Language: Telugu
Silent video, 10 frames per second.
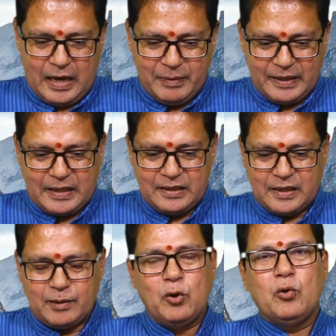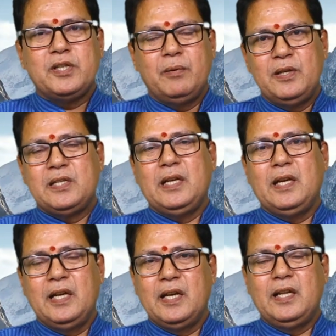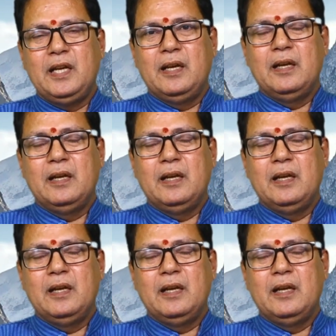అమరకంటకంలో జన్మించి ఈ నది